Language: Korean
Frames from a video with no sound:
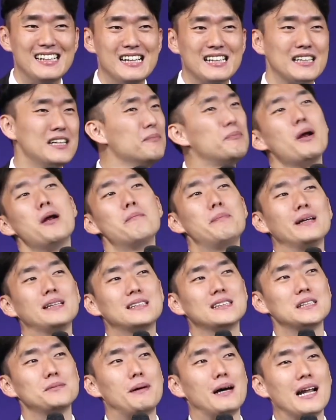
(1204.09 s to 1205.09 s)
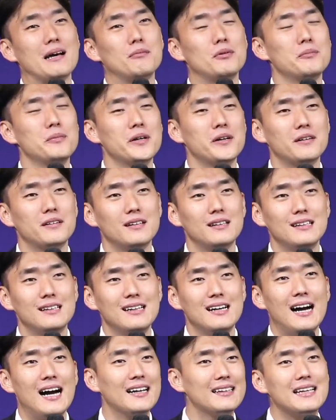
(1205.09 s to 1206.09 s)
그 별빛들을 바라보며
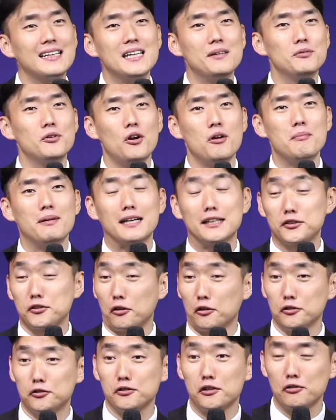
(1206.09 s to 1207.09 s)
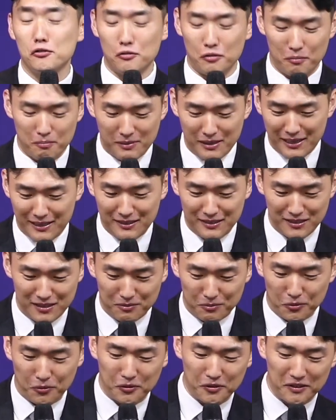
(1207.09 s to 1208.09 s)
하나님을 얼마나 저주하고 원망했는지
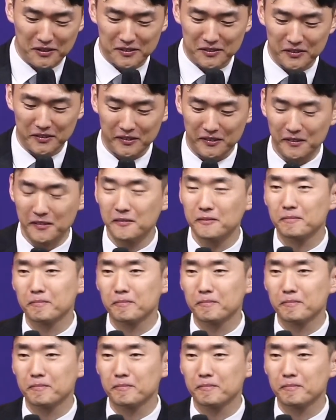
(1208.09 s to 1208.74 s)
모르겠어요.